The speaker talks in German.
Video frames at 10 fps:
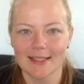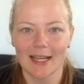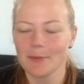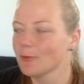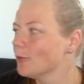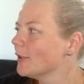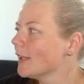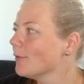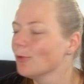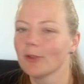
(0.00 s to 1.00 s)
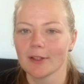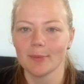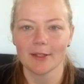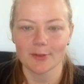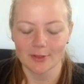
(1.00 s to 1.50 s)
ich habe es vorhin gewogen, ich
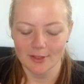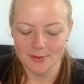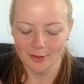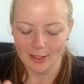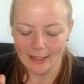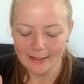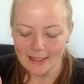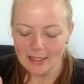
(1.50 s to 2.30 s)
blende es euch dann schon mal ein.